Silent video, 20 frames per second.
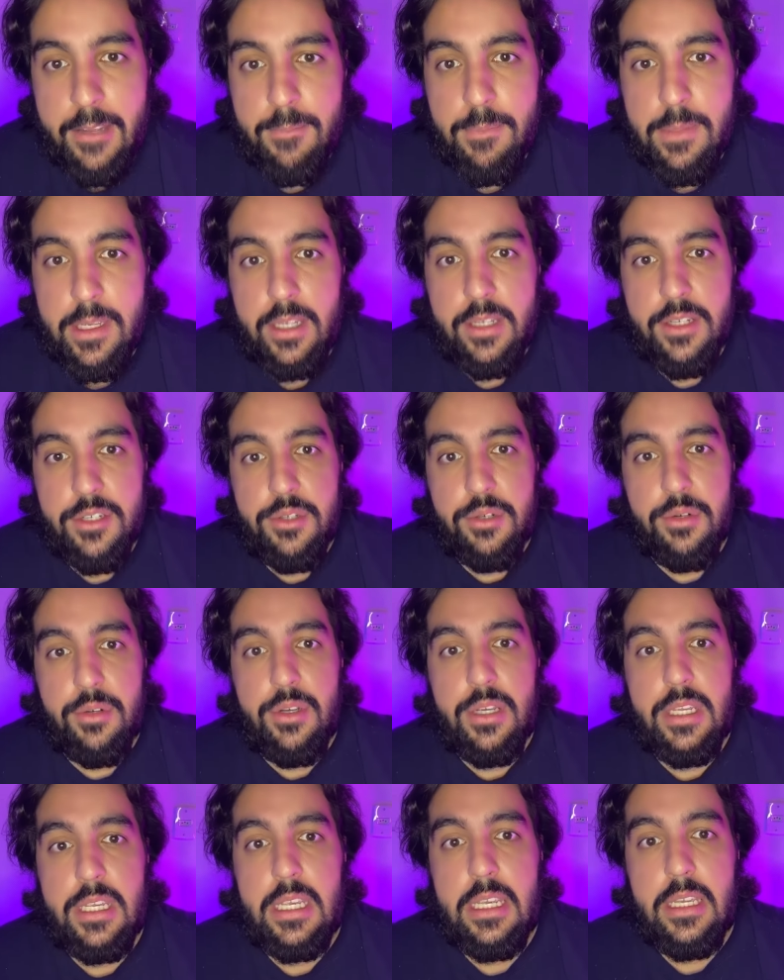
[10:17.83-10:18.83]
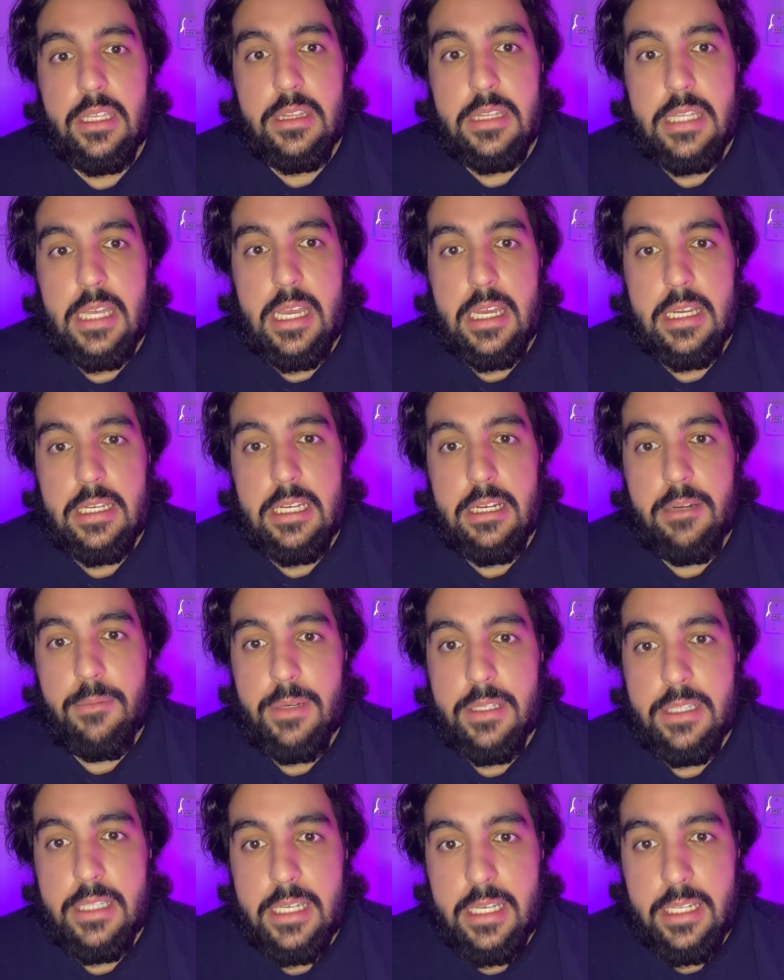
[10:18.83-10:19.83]
Minha cachorrinha tem a
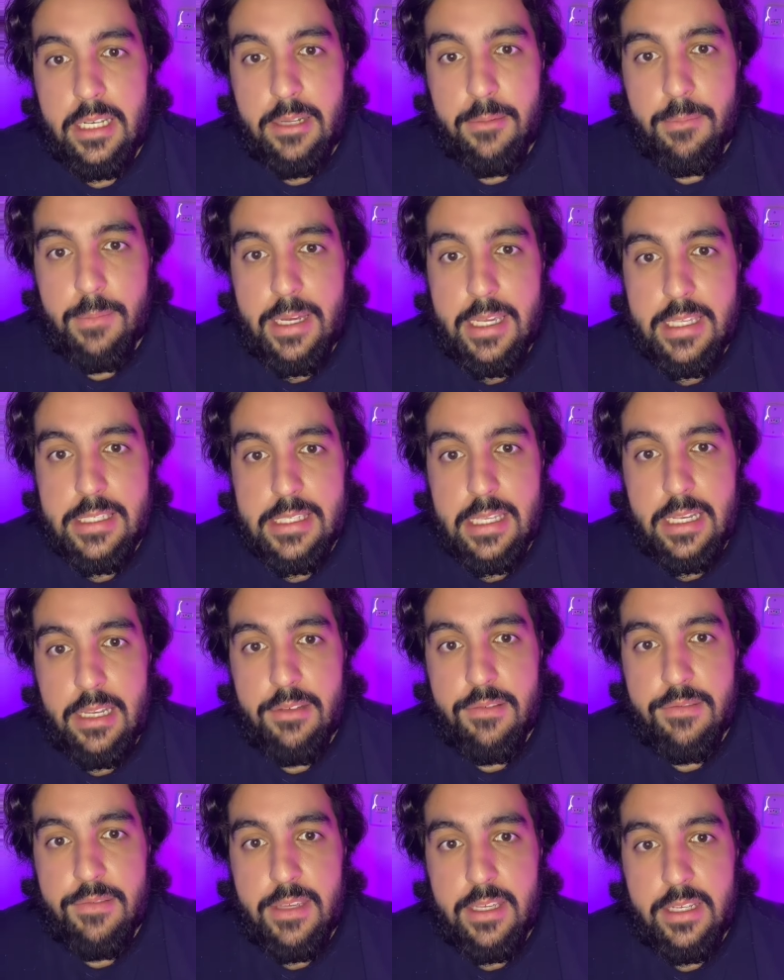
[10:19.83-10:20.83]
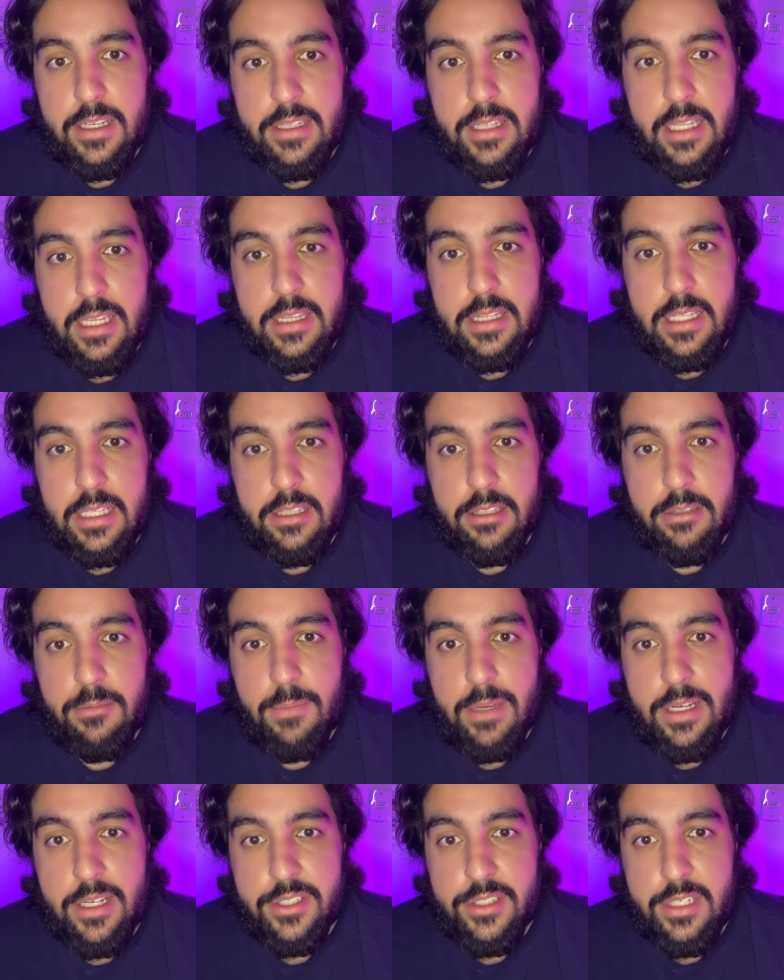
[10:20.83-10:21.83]
cama dela, mas ela fica deitando
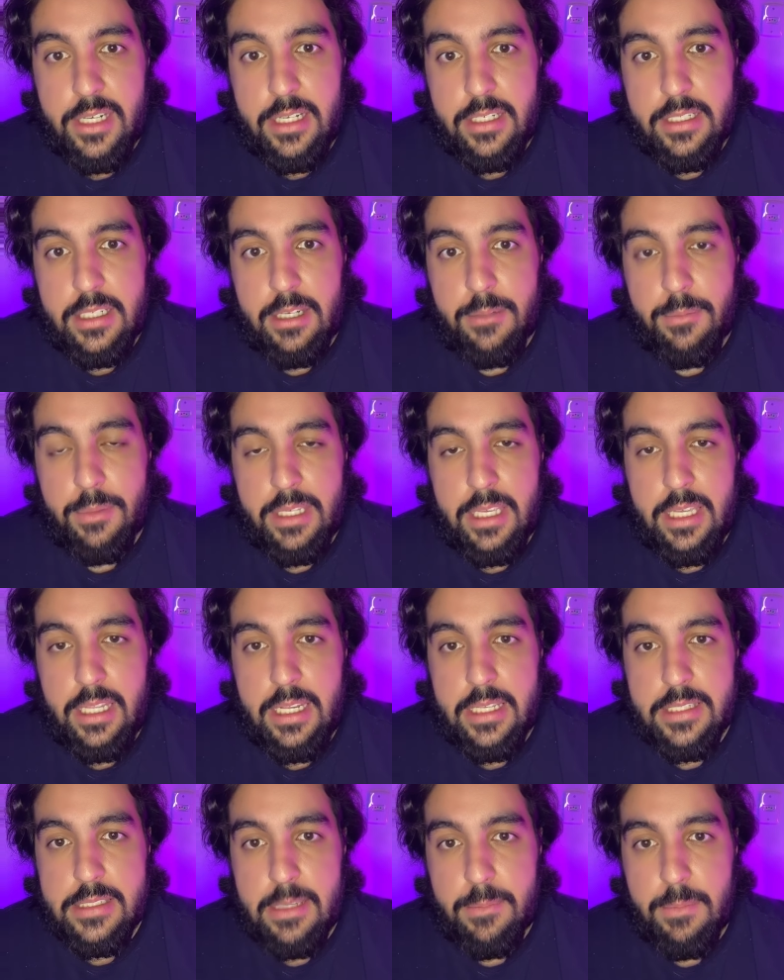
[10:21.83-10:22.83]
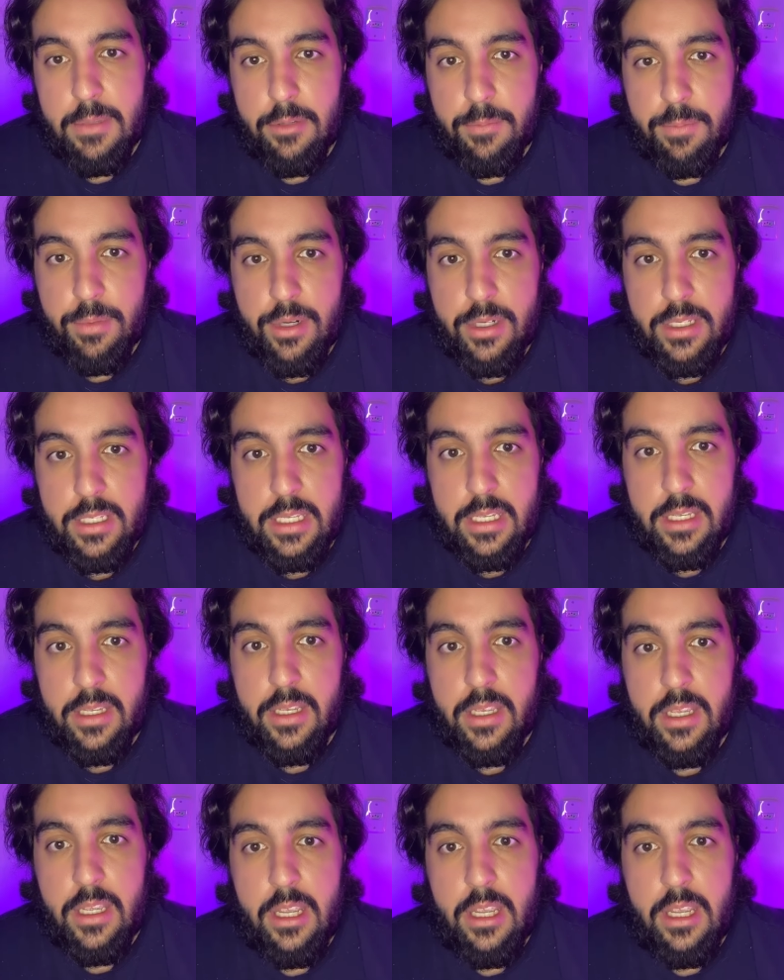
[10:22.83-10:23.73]
embaixo da cama. Queria saber o porquê.